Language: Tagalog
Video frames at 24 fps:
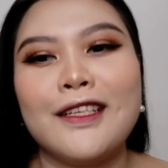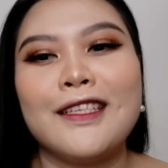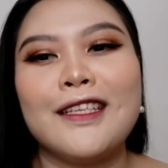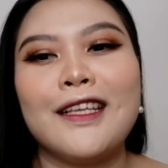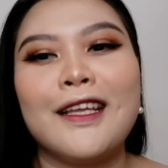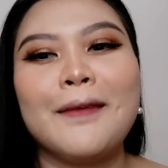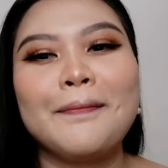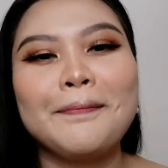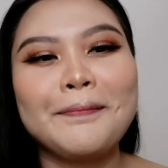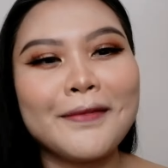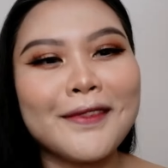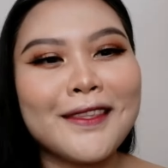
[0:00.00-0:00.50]

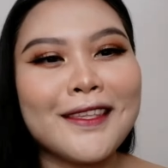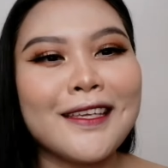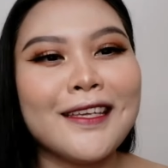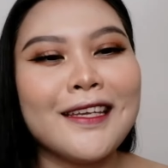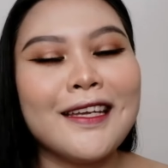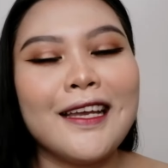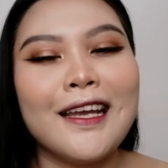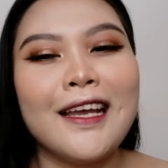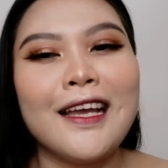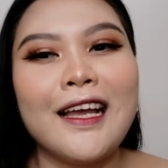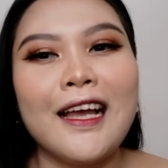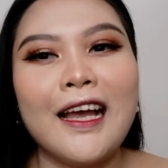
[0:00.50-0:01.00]
Kasi,
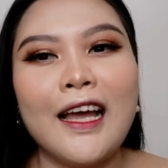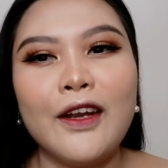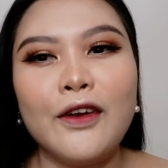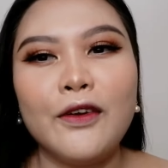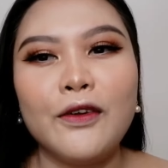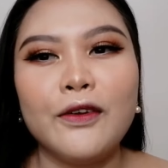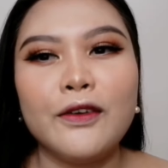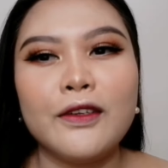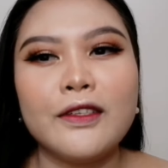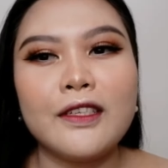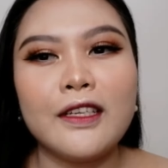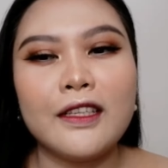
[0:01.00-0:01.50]

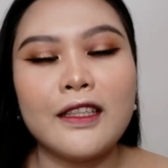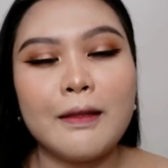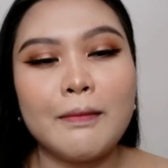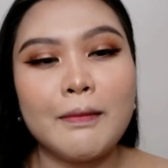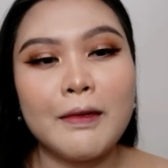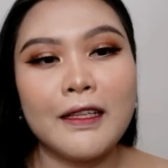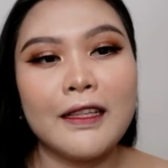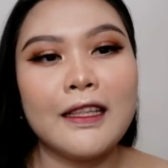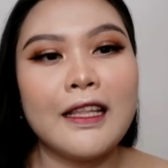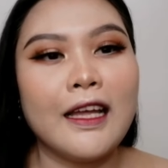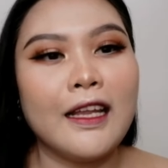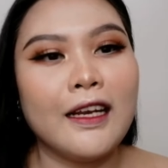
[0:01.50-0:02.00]
ano, sa
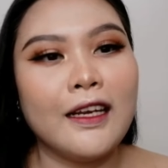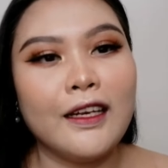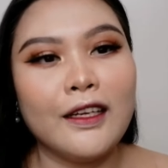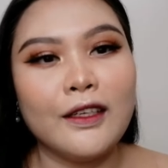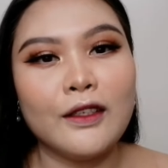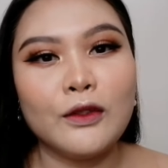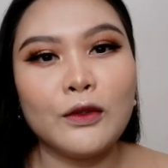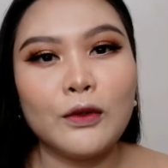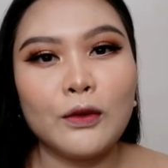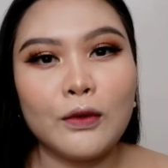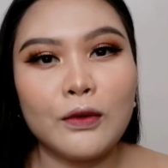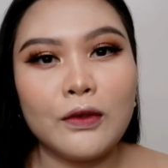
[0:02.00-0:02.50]
tabing daan
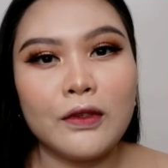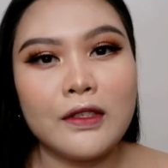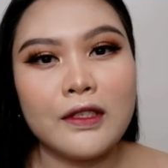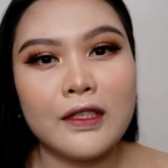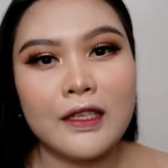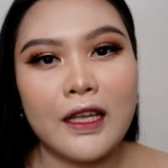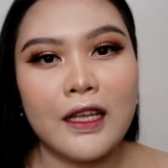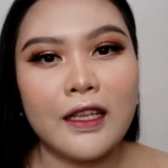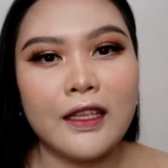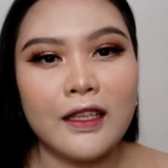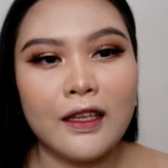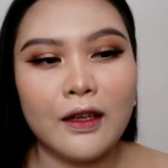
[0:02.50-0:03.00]
lang tong
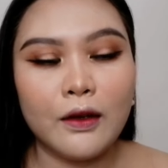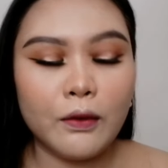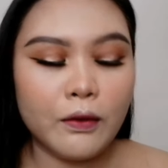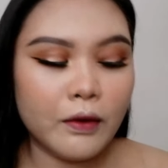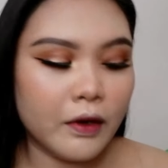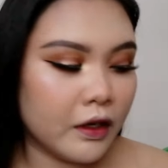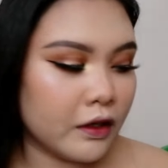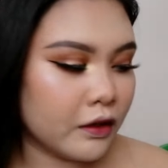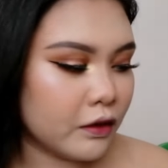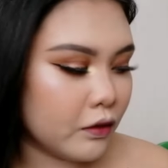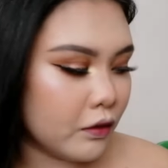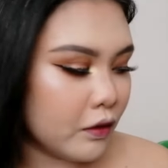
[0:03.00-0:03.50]
side ng
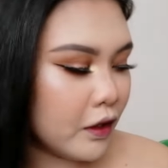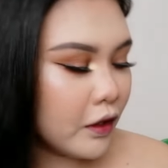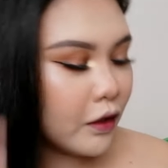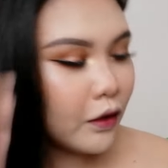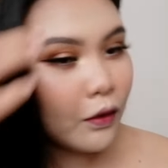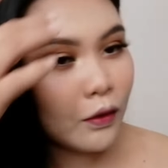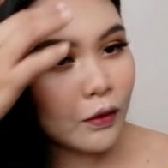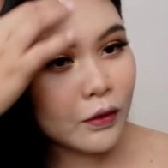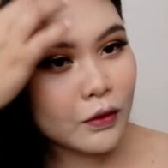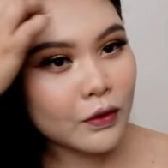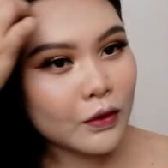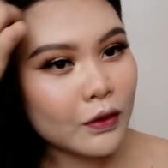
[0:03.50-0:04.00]
kwarto na
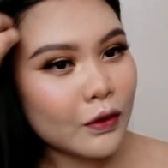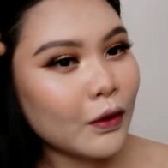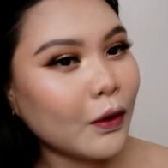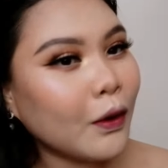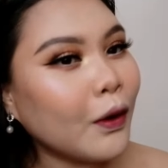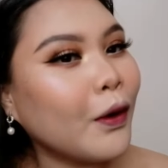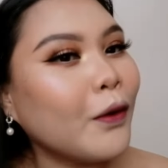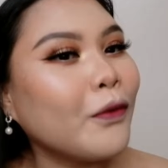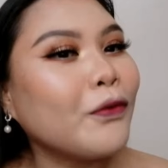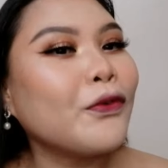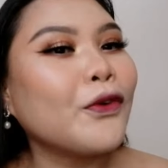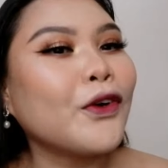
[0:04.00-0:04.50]
to.
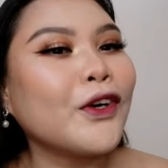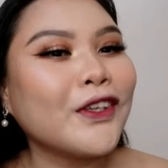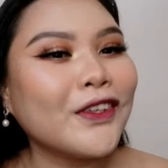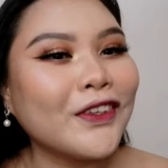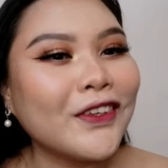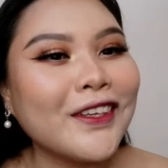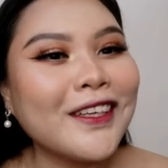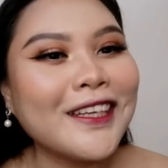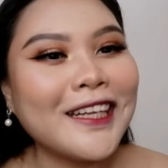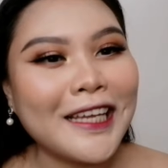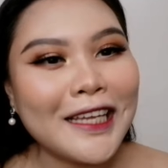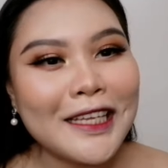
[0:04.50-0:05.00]
So, for
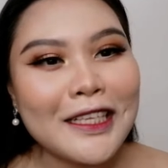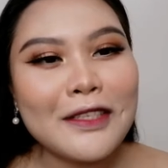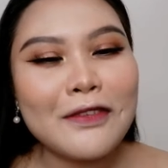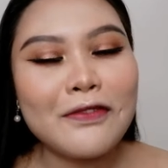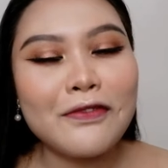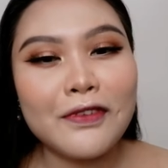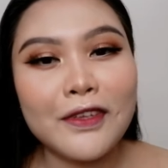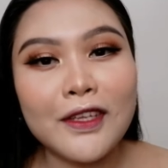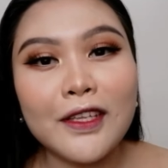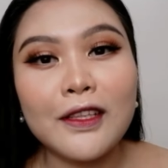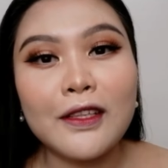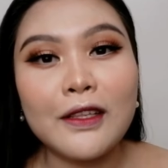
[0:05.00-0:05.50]
today's
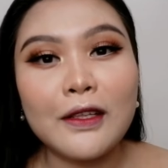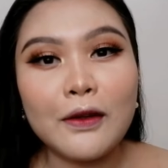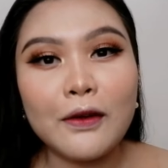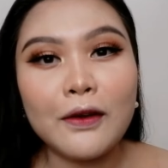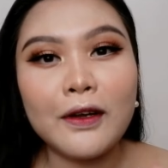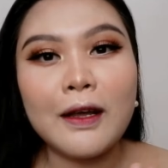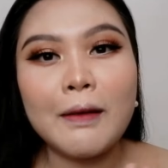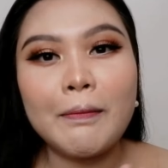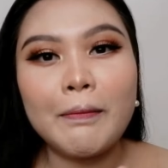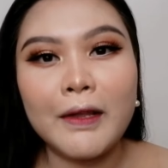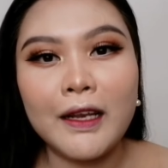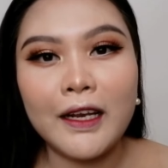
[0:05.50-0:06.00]
video
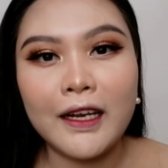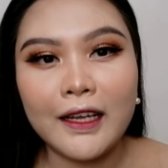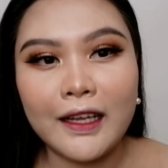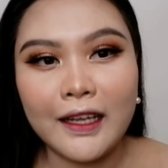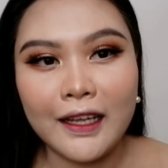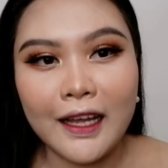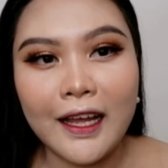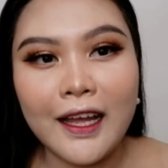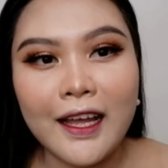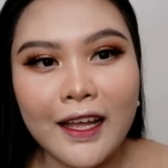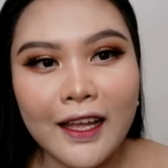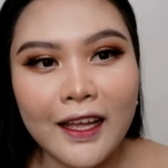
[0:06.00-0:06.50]
nga pala
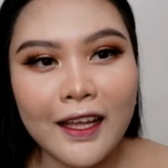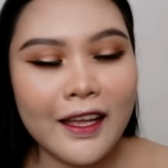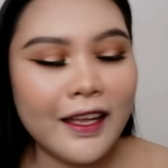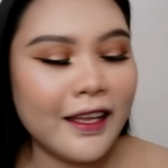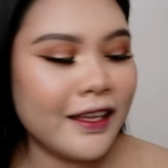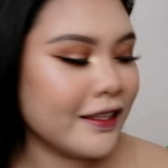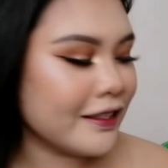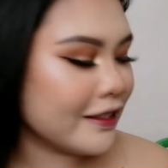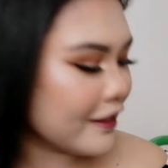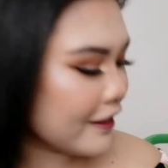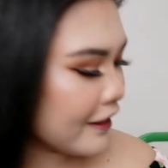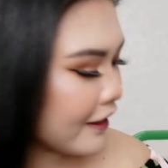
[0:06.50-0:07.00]

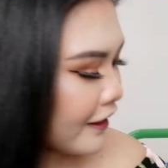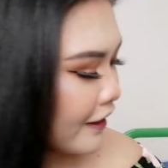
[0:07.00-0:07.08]
guys